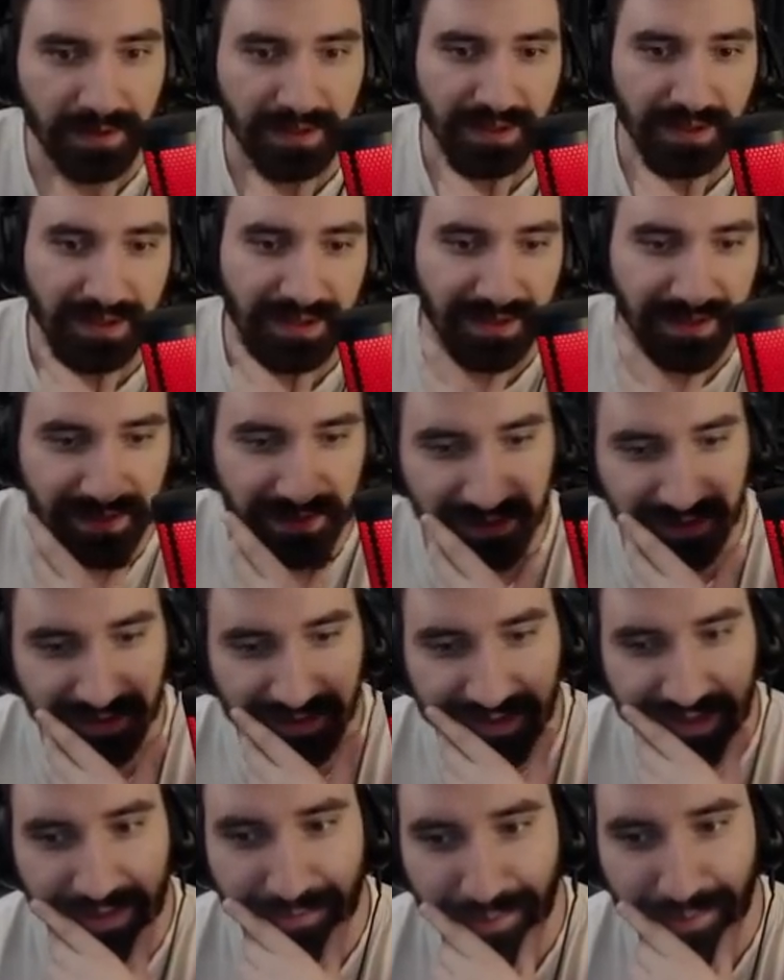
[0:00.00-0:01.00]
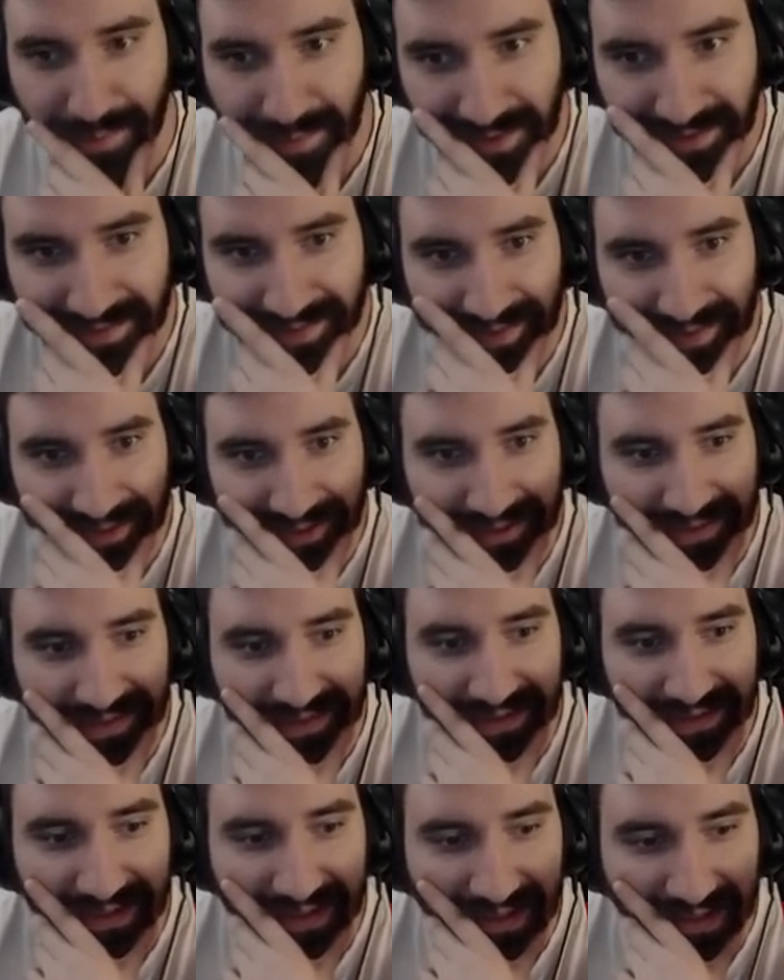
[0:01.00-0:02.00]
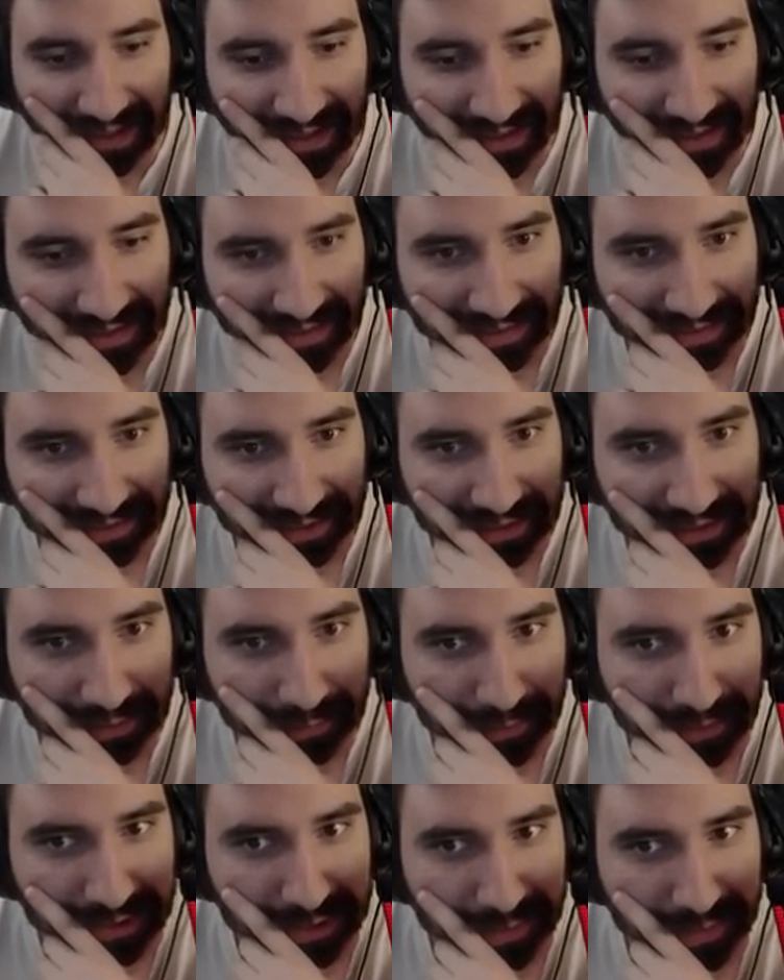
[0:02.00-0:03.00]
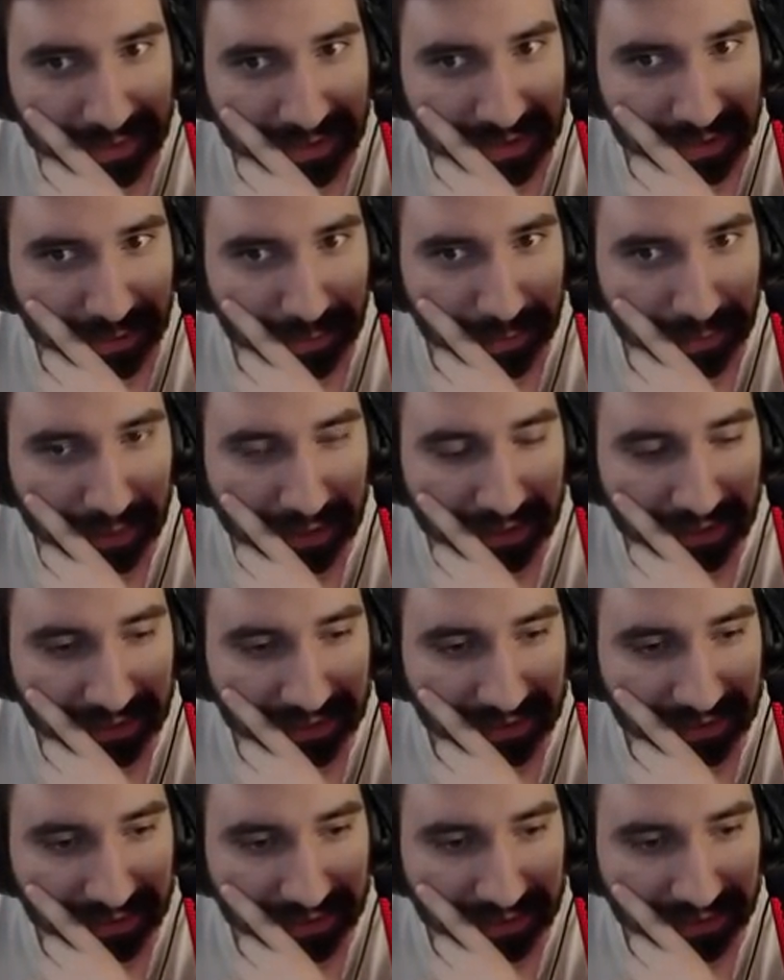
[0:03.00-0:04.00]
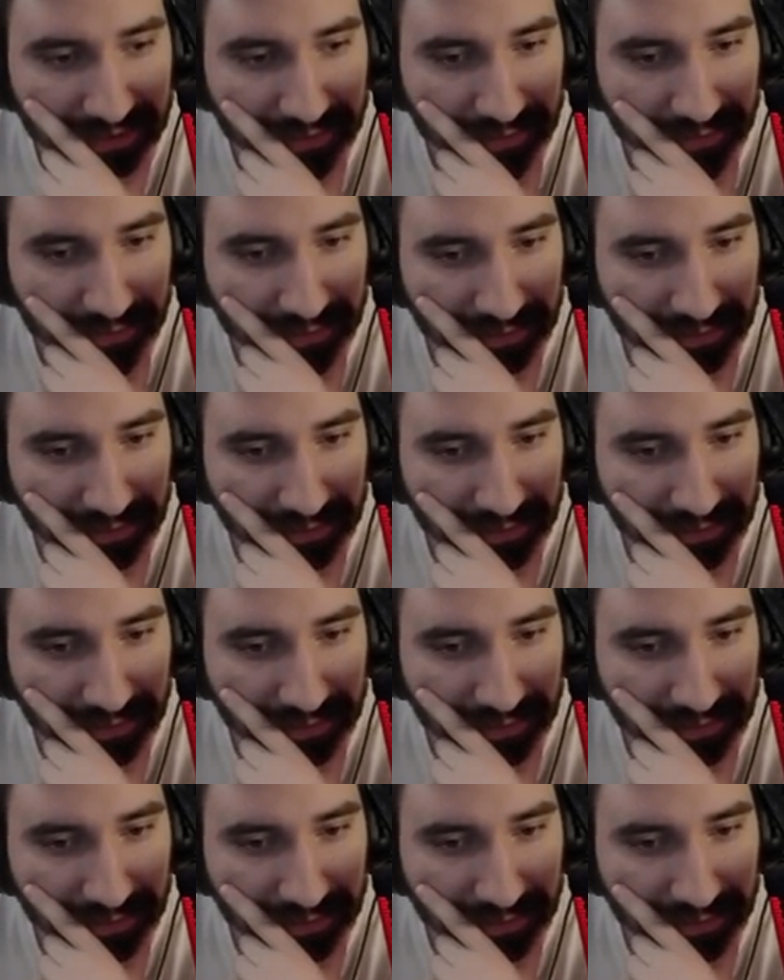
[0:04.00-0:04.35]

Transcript: Yy, nie wiem, gdzie jest Casey. Może będzie u Majka teraz.